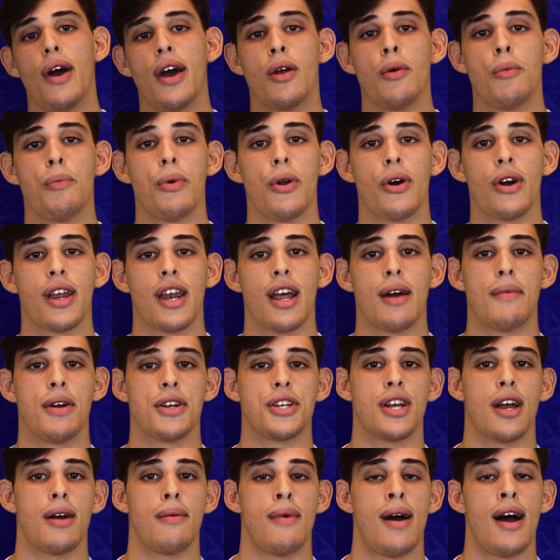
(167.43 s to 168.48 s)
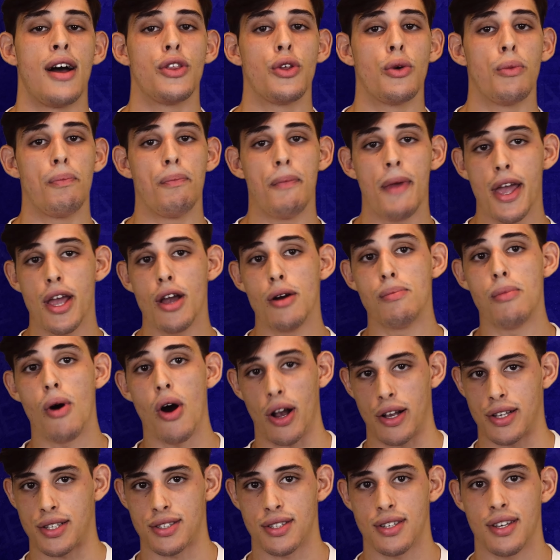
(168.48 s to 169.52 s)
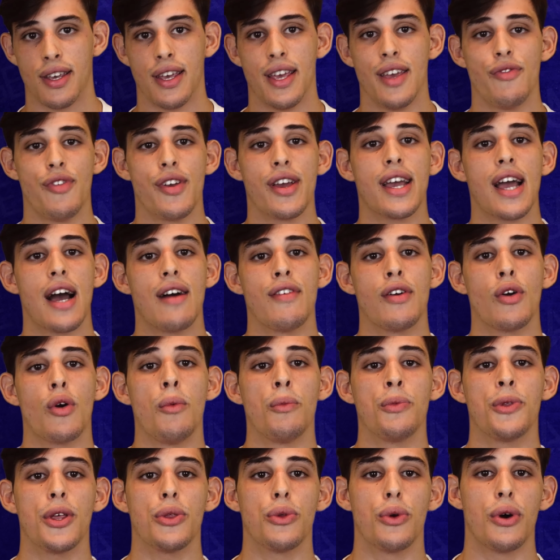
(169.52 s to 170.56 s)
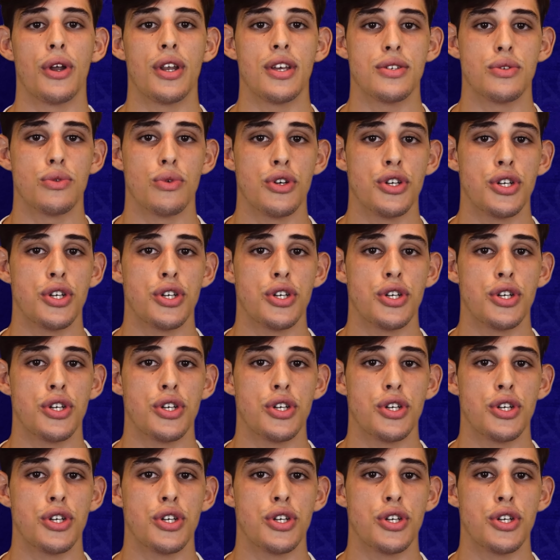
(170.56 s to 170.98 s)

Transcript: era um programa chamado Mailbox e ficava em computadores do